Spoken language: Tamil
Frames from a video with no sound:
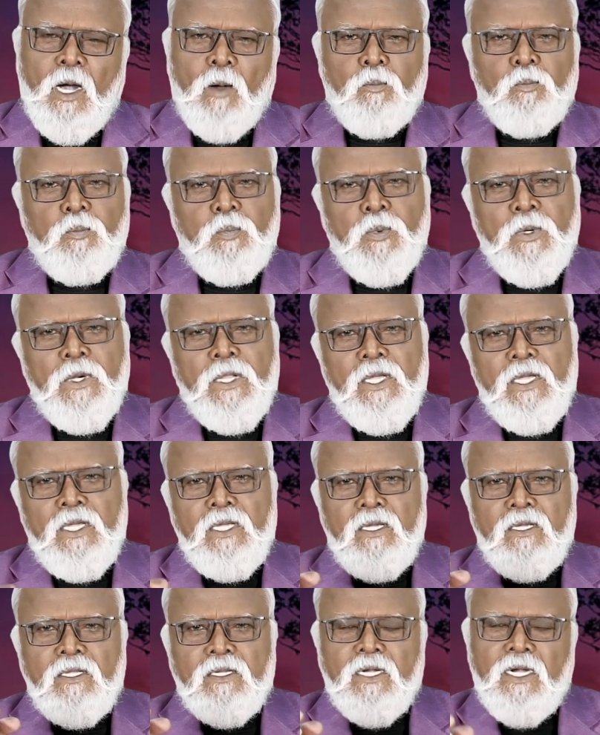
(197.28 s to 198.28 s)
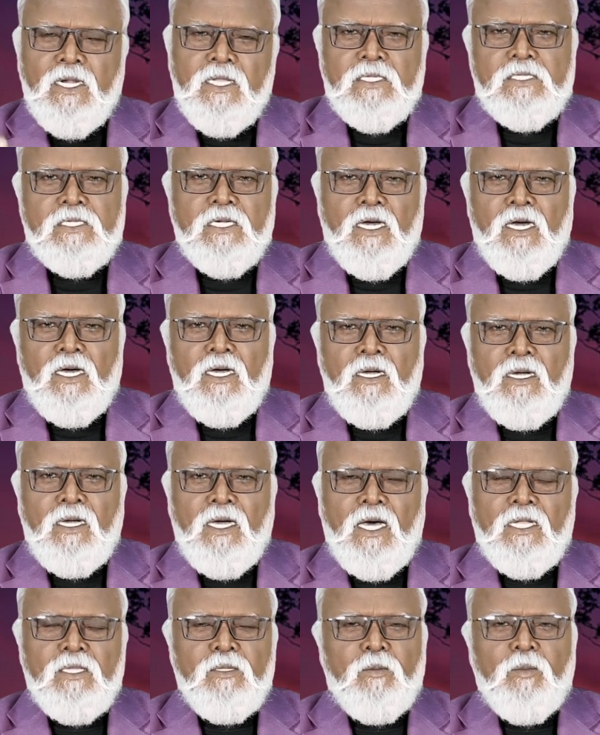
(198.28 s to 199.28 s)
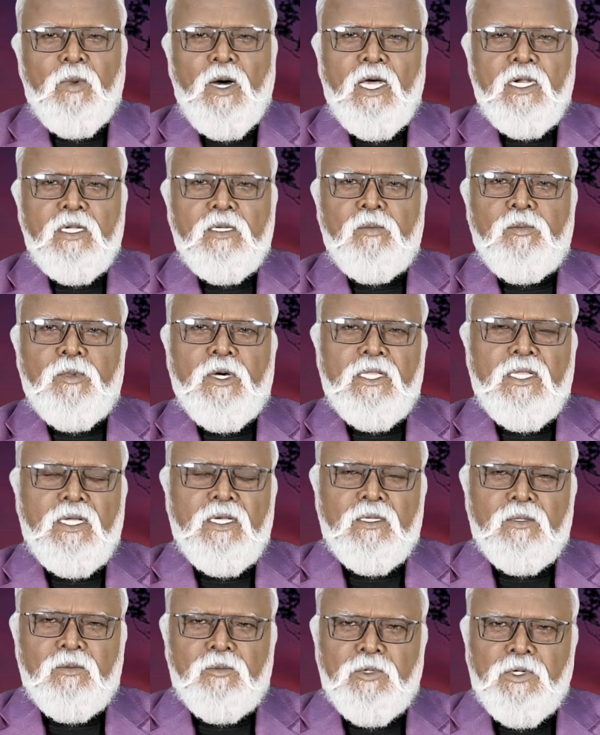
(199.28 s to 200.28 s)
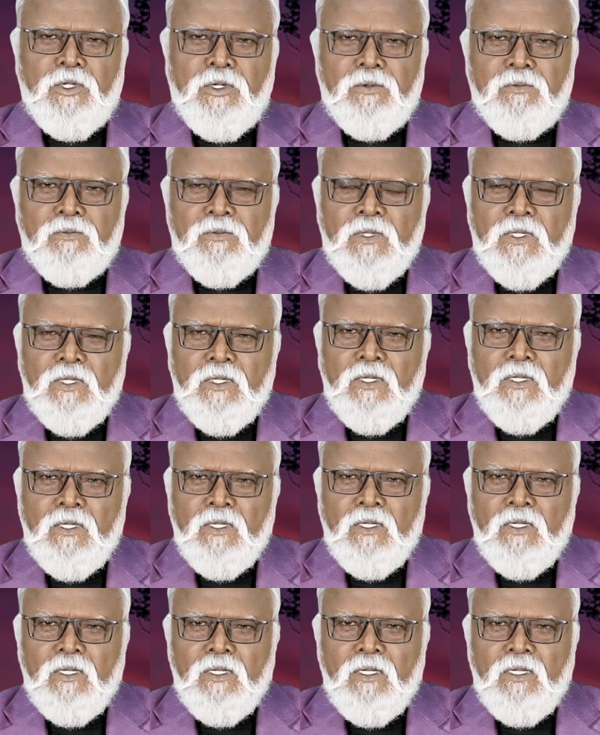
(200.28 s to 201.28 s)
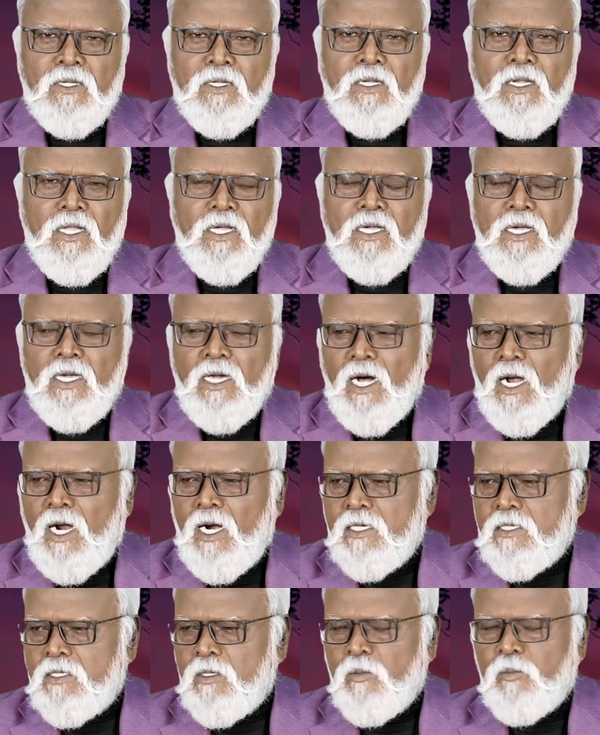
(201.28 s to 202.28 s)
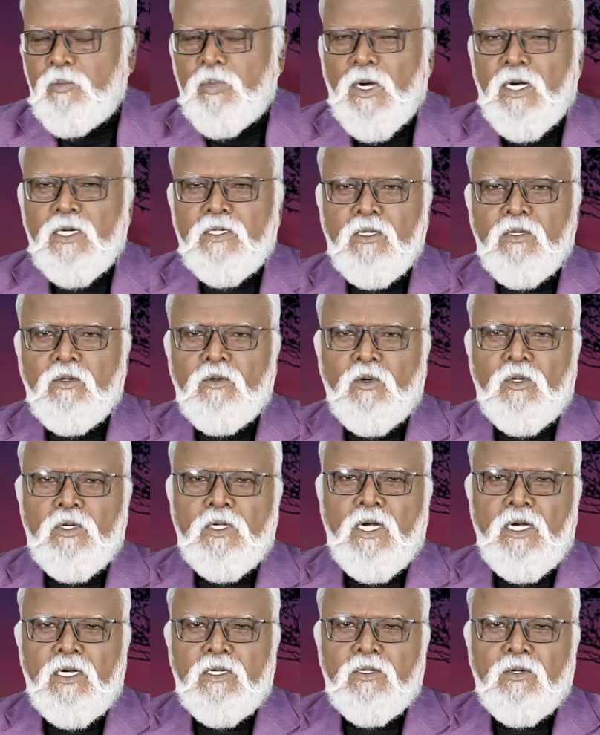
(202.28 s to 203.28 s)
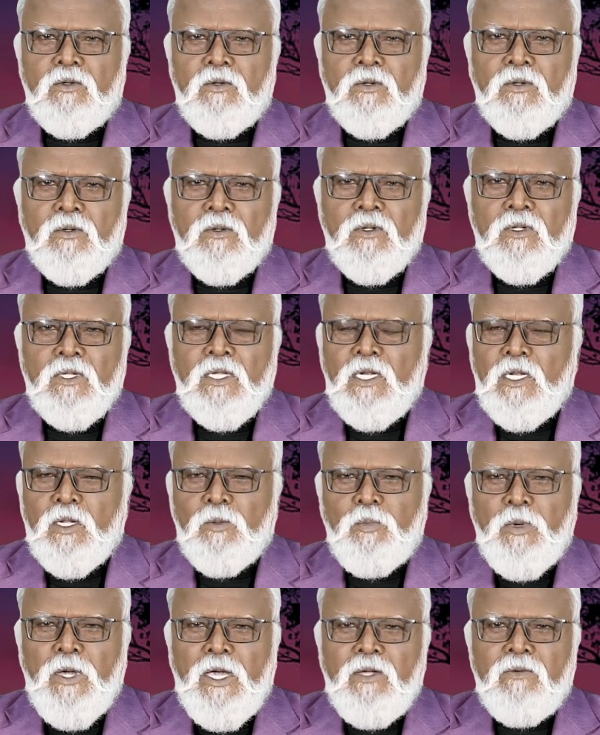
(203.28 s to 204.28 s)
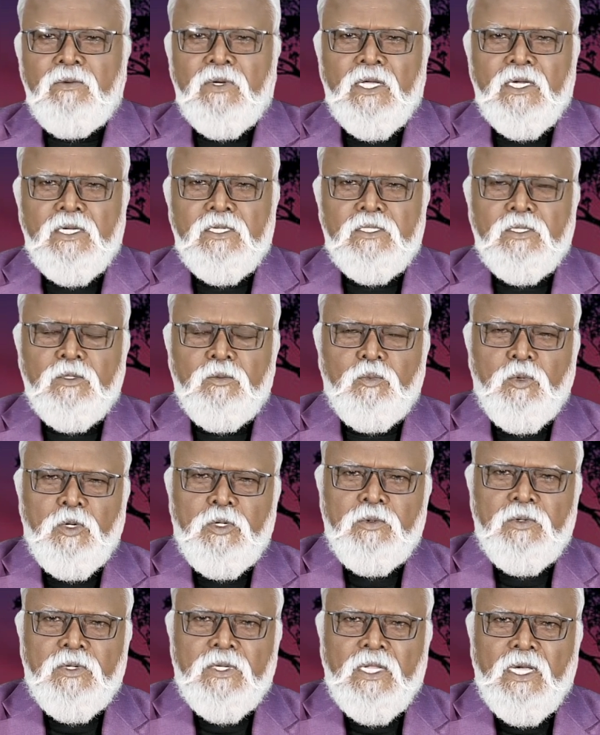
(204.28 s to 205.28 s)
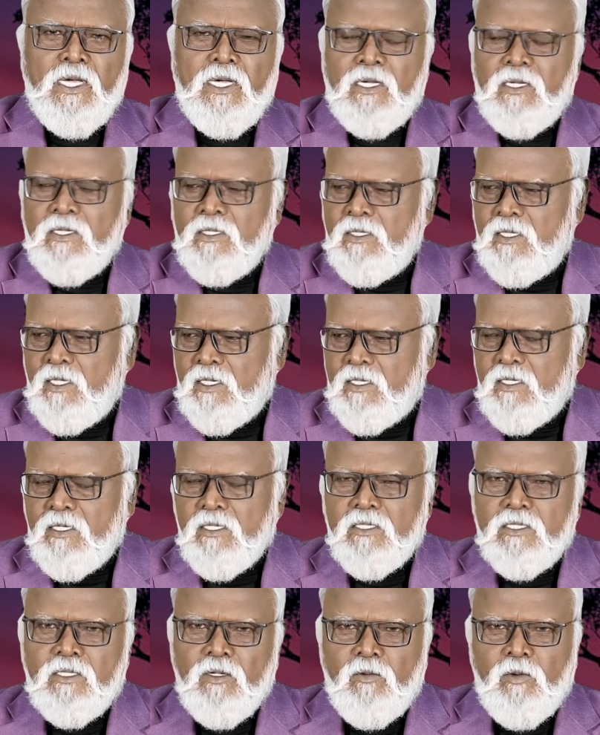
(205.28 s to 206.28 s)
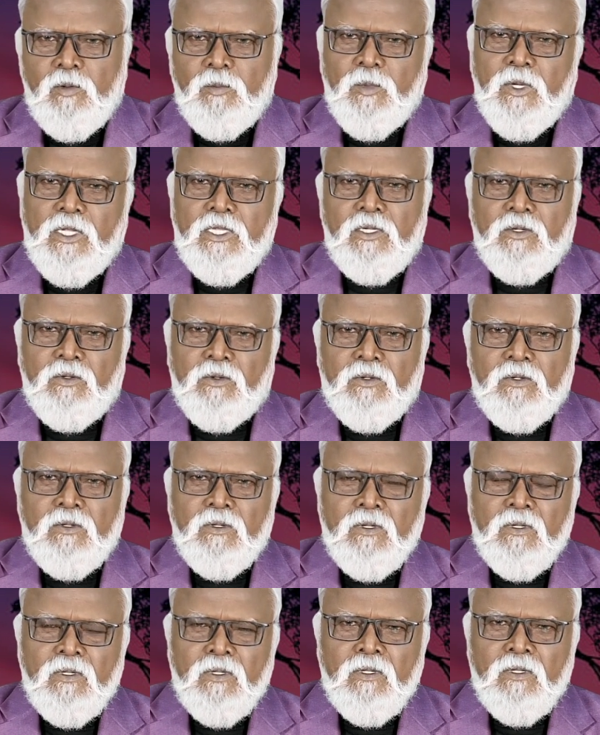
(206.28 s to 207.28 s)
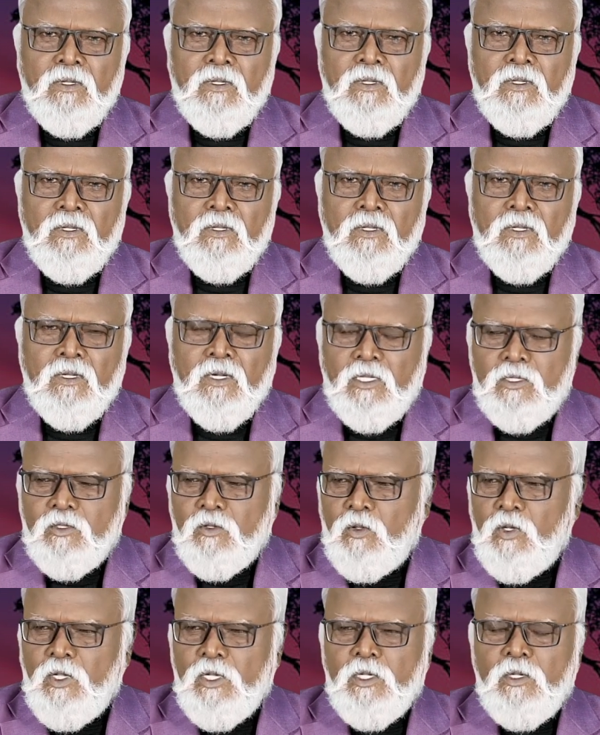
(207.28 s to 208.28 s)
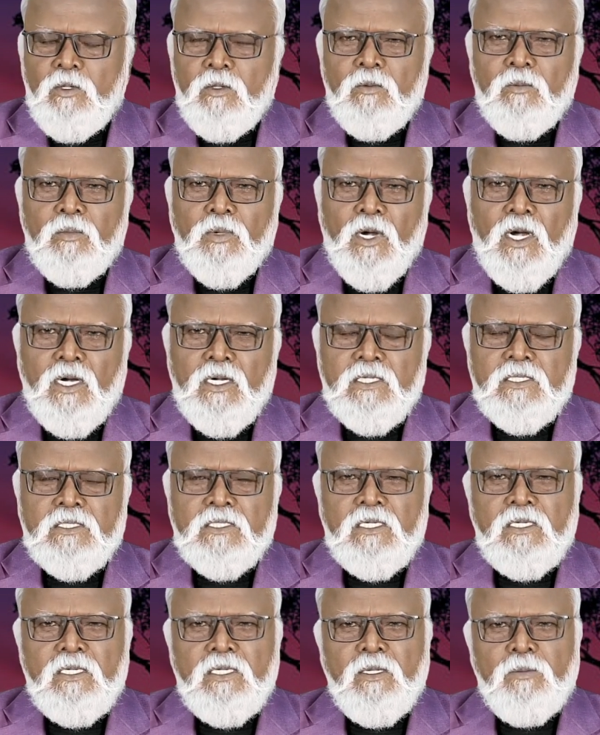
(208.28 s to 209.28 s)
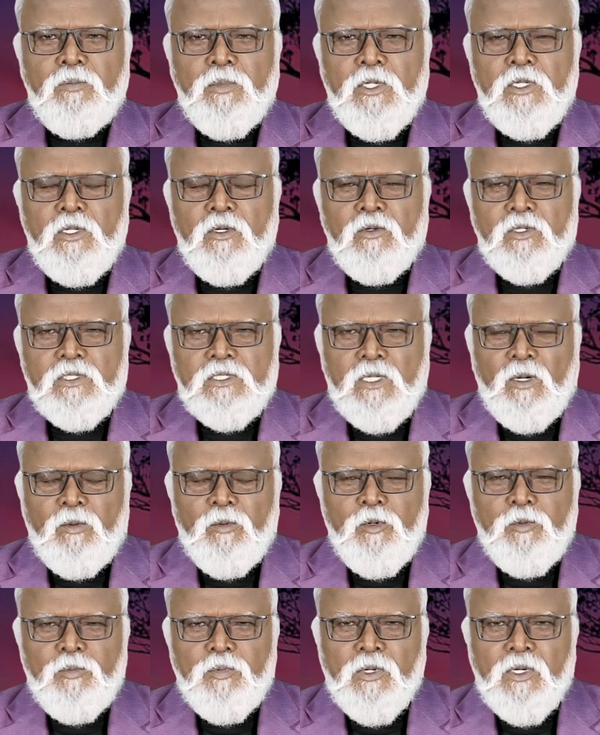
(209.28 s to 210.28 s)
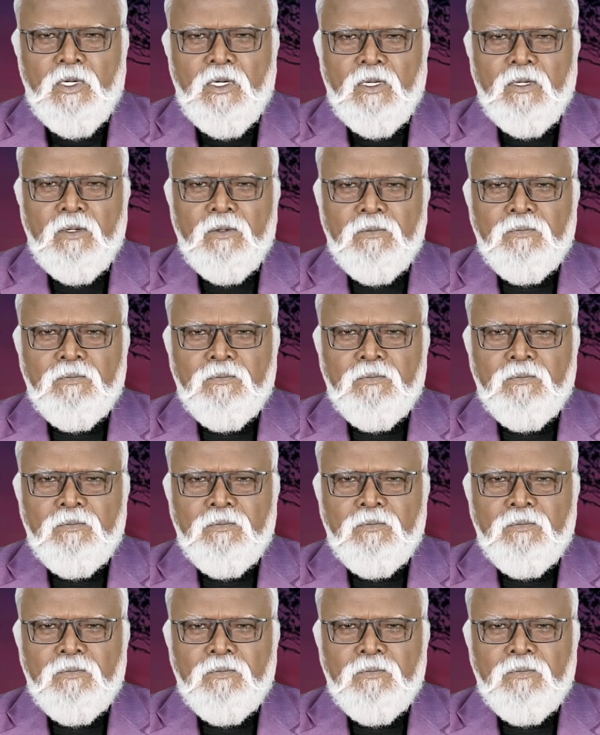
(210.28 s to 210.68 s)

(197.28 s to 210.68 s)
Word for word: அப்படி நினச்சா அது மார்க்கமாக தான் இருக்க முடியும் இன்றைக்கி ஆட்டம் பாட்டம் கொண்டாட்டம் என்று பேய் வணக்கத்துக்கு போய்விட்ட இந்த கிறித்தவ மதம் கத்தோலிக்கம் ப்ராட்டஸ்டண்ட்டு பெந்தகோஸ் அமைப்புகள்